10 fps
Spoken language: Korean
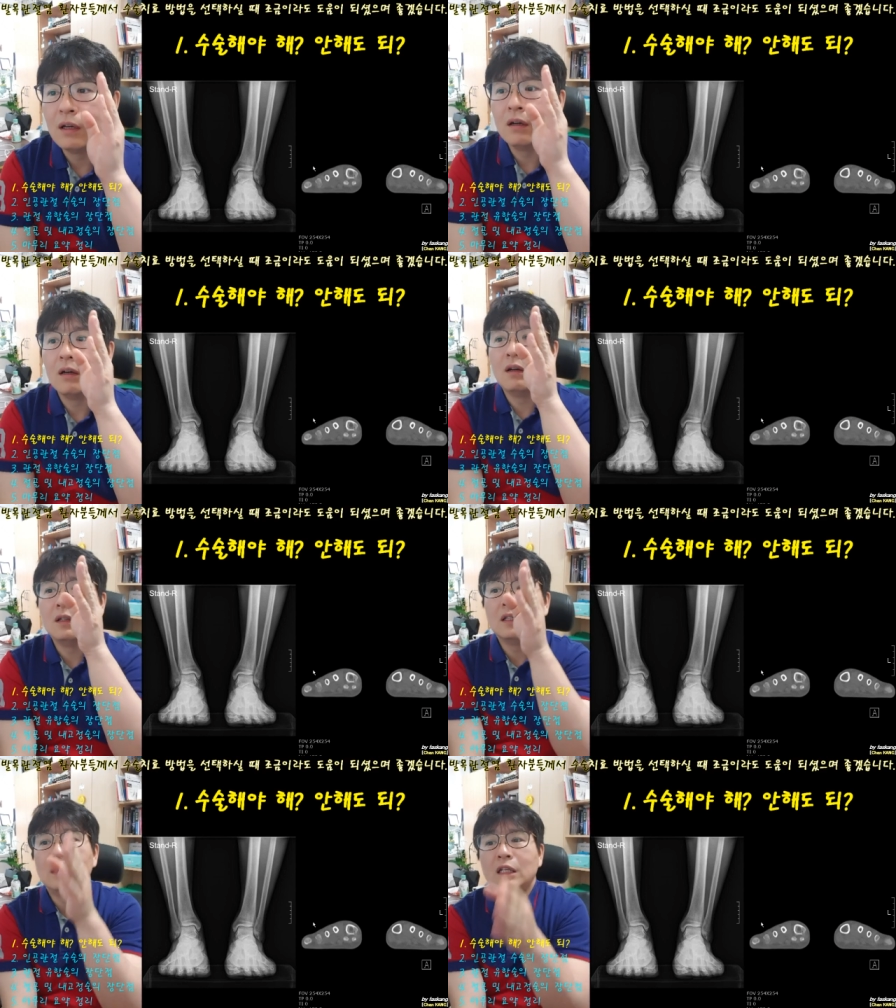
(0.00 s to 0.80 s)
어,
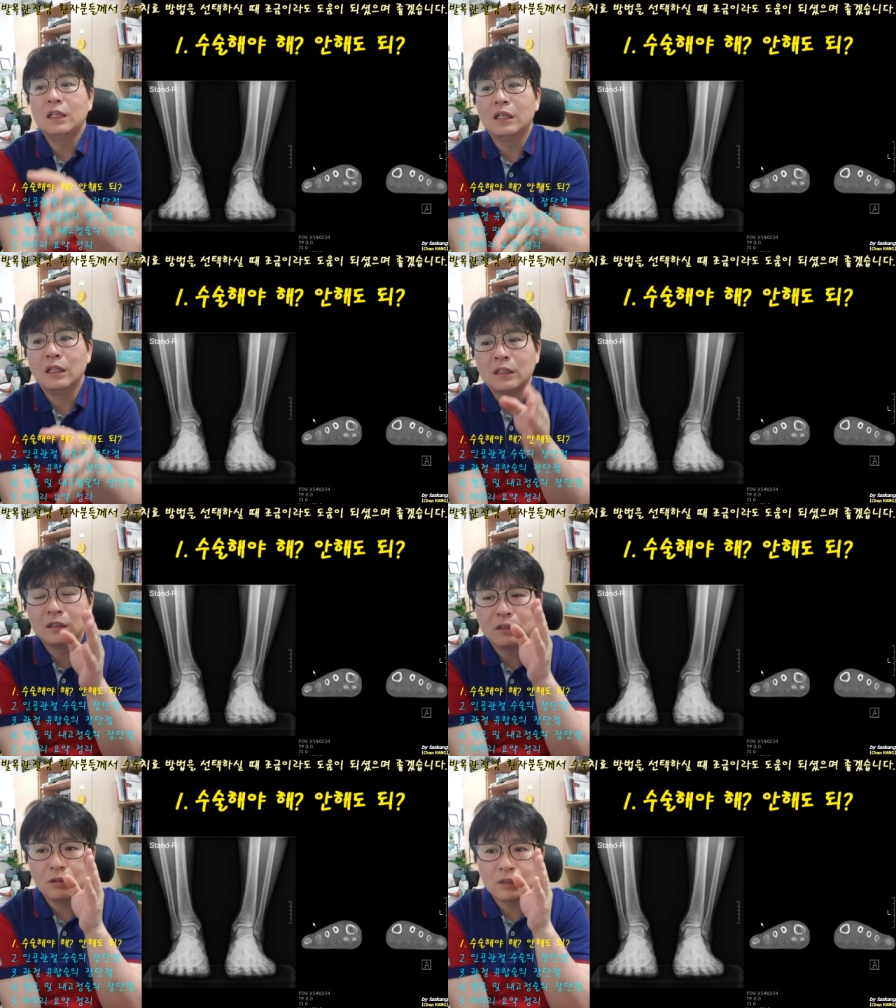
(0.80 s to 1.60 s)
이,
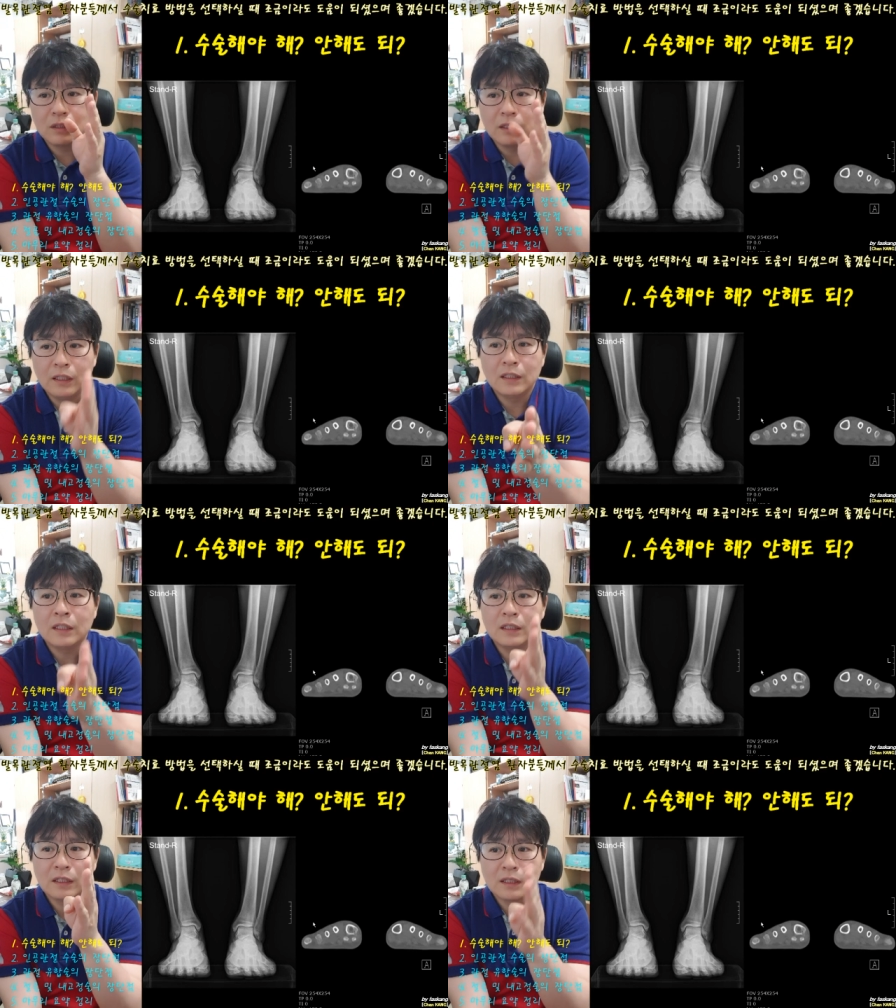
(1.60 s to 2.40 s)
그,
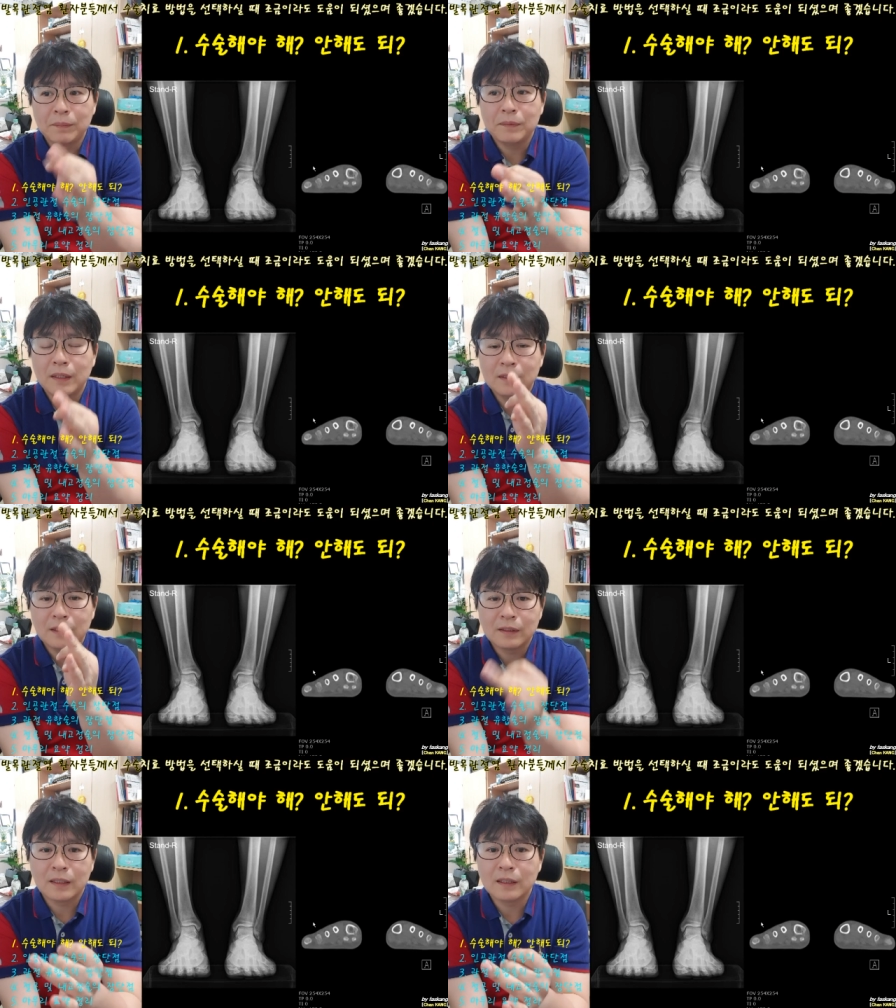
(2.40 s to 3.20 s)
2단계,
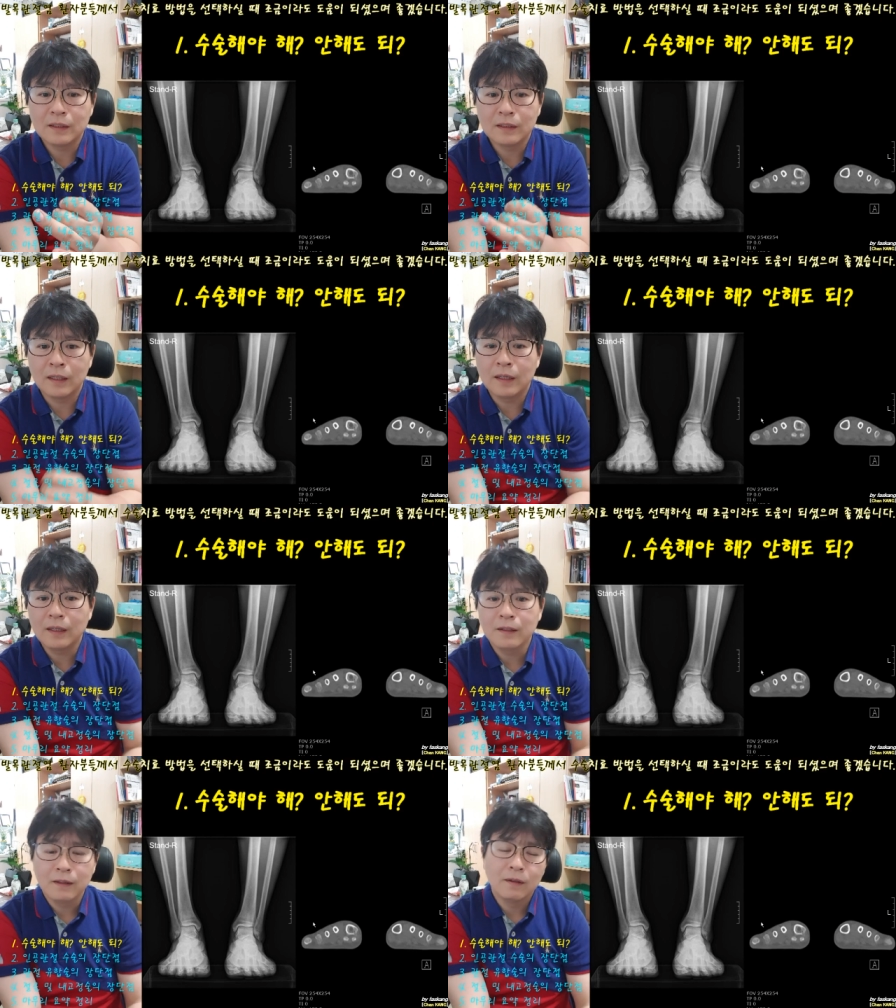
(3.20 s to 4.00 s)
3단계,
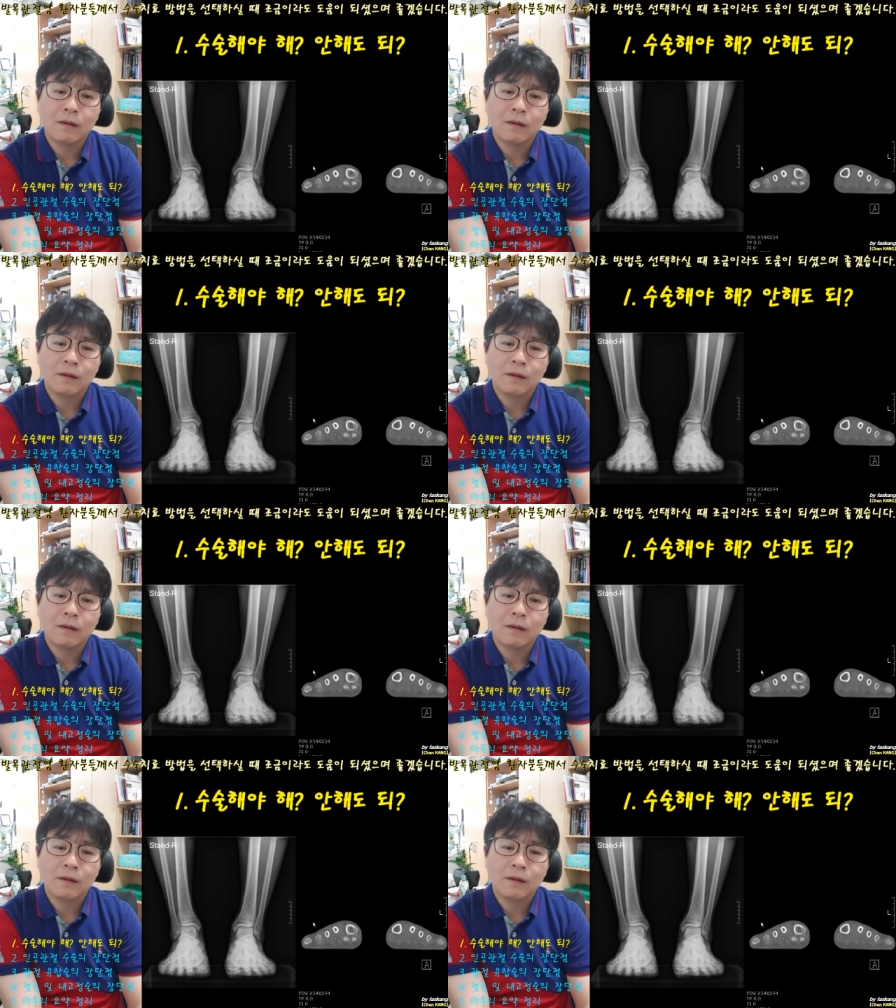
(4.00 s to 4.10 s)
4단계